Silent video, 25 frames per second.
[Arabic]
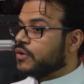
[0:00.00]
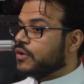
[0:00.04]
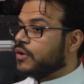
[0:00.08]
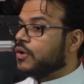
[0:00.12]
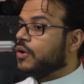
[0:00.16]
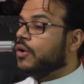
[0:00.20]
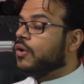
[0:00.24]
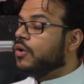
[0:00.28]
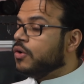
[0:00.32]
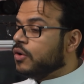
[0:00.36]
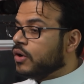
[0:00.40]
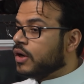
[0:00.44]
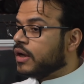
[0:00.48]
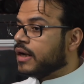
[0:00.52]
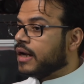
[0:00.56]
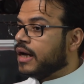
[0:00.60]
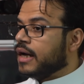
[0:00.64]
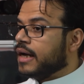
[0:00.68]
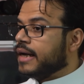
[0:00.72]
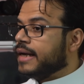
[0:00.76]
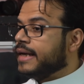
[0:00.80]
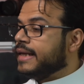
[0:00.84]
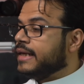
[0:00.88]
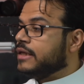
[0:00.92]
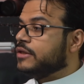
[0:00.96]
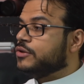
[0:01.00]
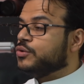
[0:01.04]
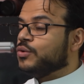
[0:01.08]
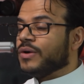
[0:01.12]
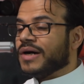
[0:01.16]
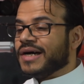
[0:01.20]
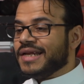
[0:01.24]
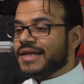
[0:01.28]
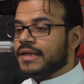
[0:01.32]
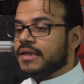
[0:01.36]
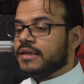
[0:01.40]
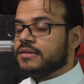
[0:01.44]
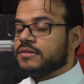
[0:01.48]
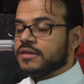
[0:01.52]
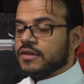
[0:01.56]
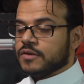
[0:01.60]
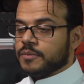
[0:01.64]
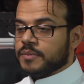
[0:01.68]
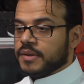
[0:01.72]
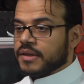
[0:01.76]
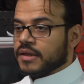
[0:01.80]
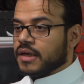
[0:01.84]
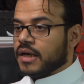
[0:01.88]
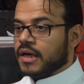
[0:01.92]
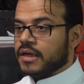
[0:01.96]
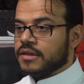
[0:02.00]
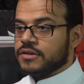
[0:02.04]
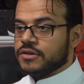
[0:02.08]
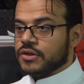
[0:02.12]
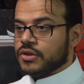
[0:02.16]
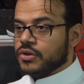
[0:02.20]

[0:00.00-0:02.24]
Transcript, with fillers: الأخرى اللي تقلد تطبيقات